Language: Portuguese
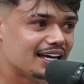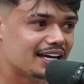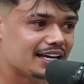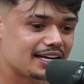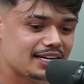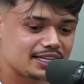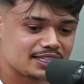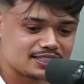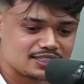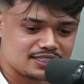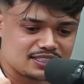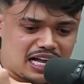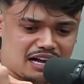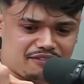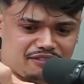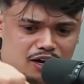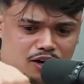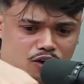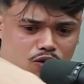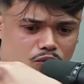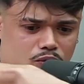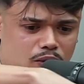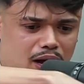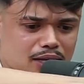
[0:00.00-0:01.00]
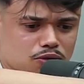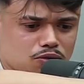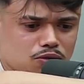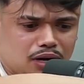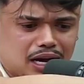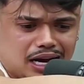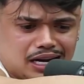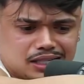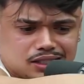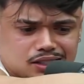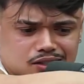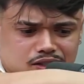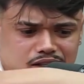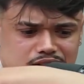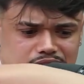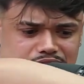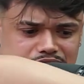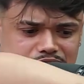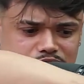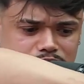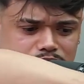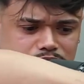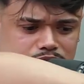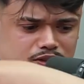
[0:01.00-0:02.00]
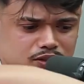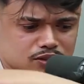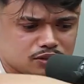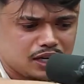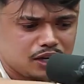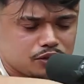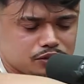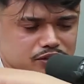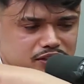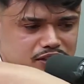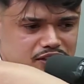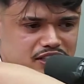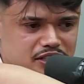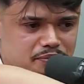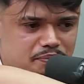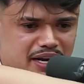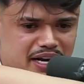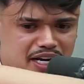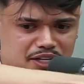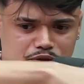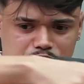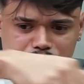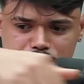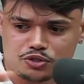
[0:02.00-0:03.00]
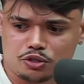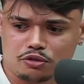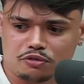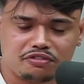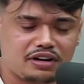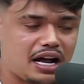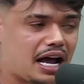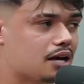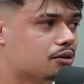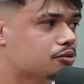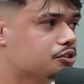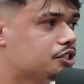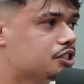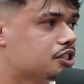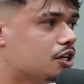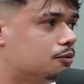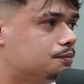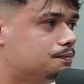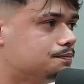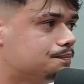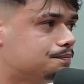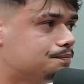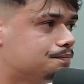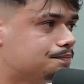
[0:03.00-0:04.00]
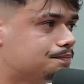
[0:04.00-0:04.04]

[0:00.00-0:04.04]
E dava quatro caras só assim no, no negócio de cimento e os outros ficavam no chão.